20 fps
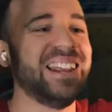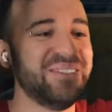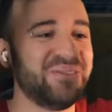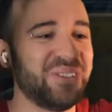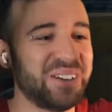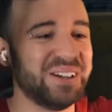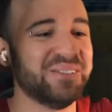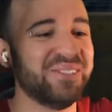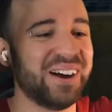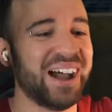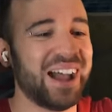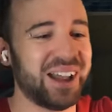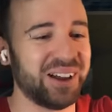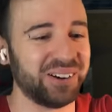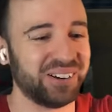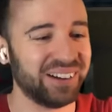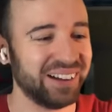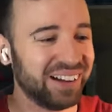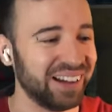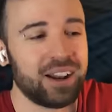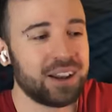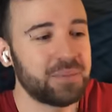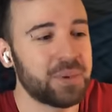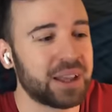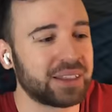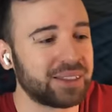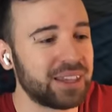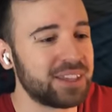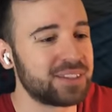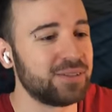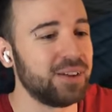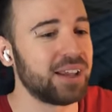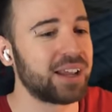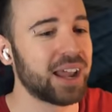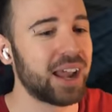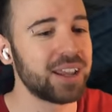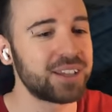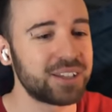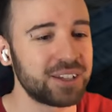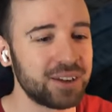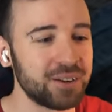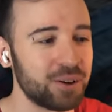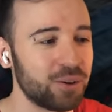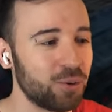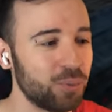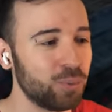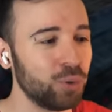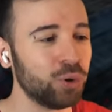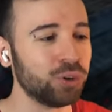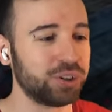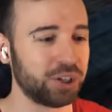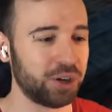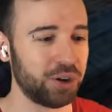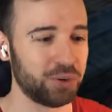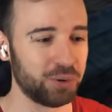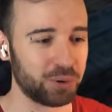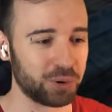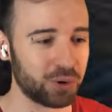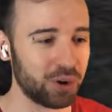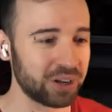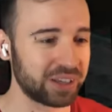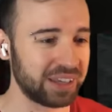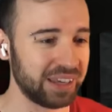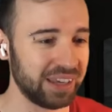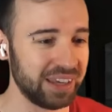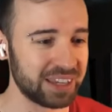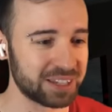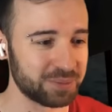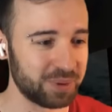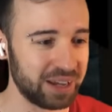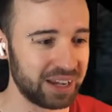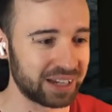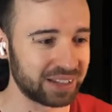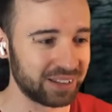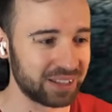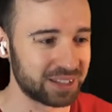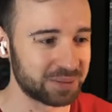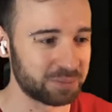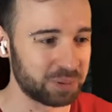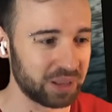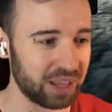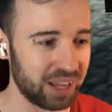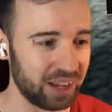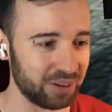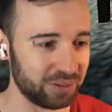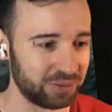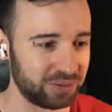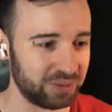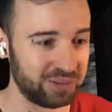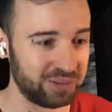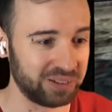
не понимаю. Ребят, извлекайте мудрые уроки из моих летсплеев,